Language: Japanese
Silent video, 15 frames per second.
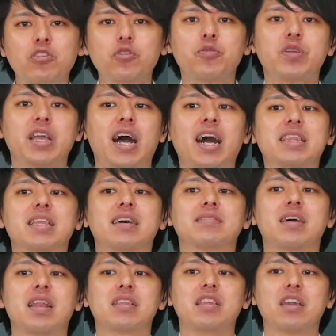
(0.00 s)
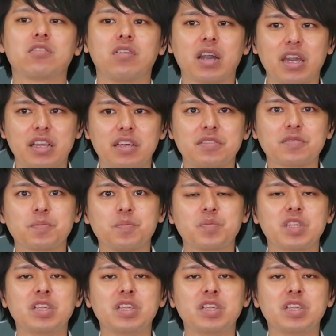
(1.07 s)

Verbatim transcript: いうふうに判断されていくわけです。